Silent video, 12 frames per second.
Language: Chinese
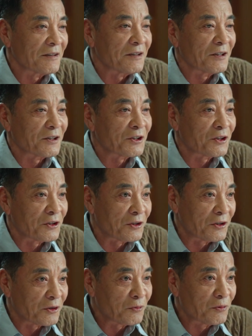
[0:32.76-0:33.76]
一个识
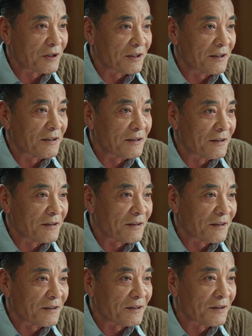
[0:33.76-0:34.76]
时务的人
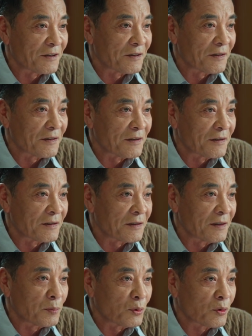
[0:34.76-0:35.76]

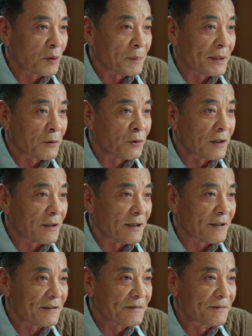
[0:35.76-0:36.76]
是不会被亏待的。